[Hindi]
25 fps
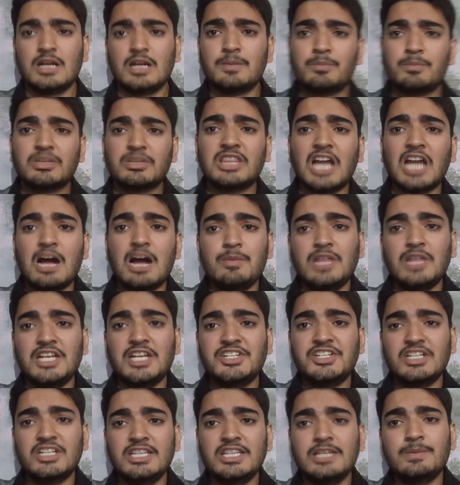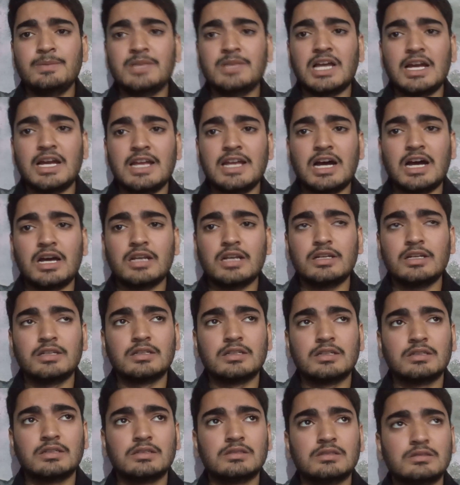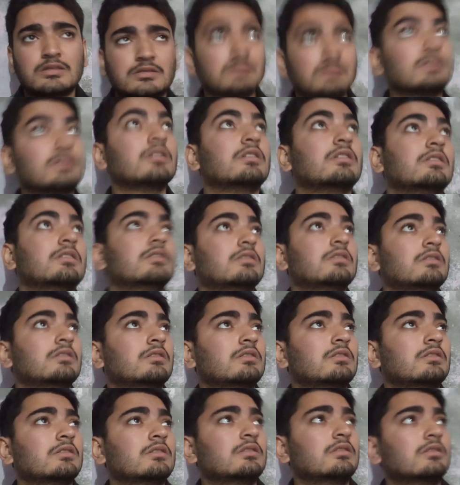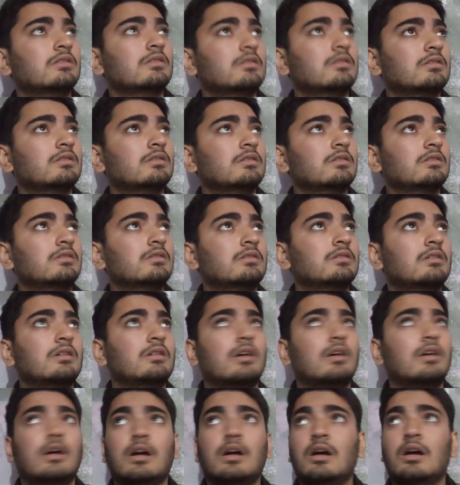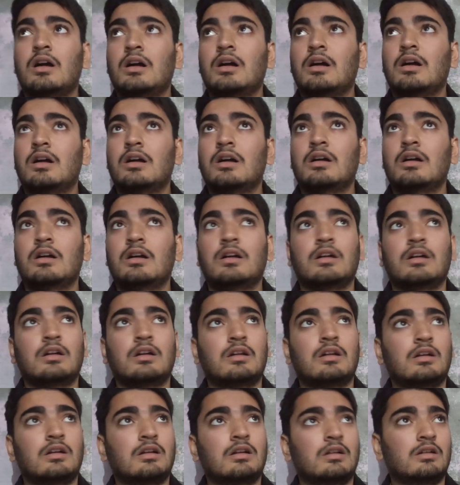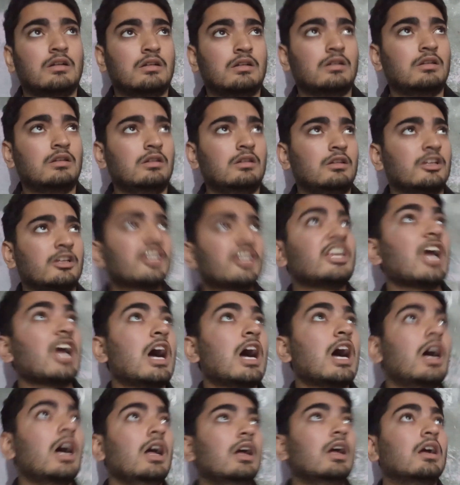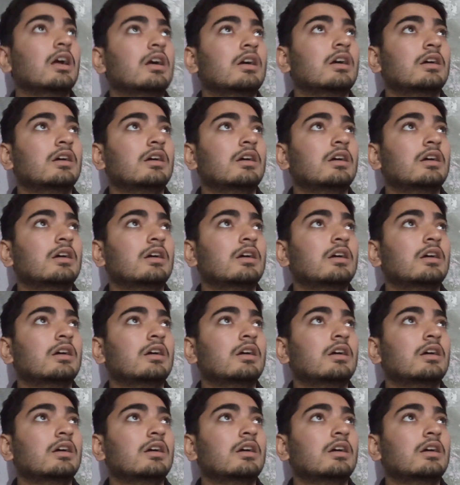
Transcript: बता बता जल्दी बता यार बिग बॉस चाहते हैं कि दुनिया अभी के अभी झुक जाए और चमन को अपनी दे क्या? दे